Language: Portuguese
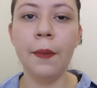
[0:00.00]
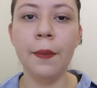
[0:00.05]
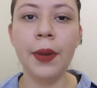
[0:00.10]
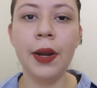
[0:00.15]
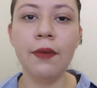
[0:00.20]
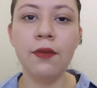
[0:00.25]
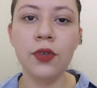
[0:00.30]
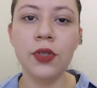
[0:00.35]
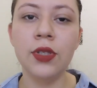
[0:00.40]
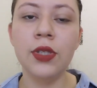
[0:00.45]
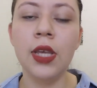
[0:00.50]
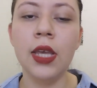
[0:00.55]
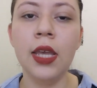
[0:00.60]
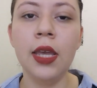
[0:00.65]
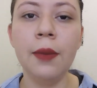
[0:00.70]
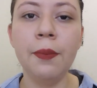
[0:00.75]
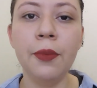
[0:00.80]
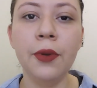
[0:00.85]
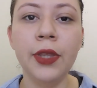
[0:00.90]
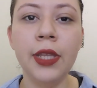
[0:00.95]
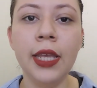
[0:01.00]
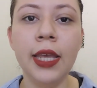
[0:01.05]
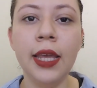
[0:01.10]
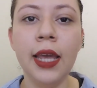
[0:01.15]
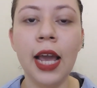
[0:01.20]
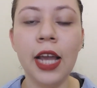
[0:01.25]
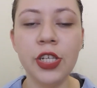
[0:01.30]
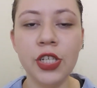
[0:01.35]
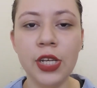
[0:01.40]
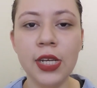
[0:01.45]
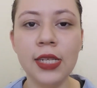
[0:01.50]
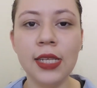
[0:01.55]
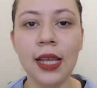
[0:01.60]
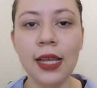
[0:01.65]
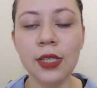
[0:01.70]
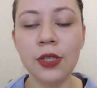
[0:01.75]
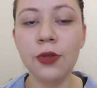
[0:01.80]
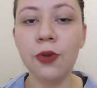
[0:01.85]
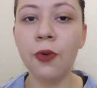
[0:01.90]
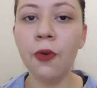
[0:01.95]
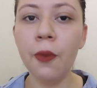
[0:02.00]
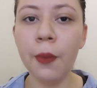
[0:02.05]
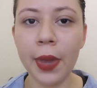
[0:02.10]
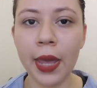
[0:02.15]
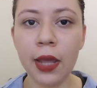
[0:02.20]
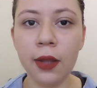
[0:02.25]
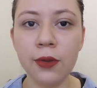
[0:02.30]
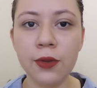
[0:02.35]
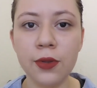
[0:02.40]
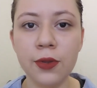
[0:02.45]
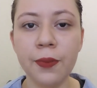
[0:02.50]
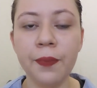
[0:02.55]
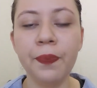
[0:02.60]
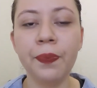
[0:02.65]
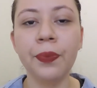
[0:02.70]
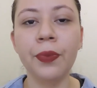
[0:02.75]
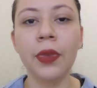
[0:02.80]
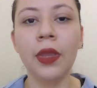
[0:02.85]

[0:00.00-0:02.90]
para você poder agilizar esses documentos.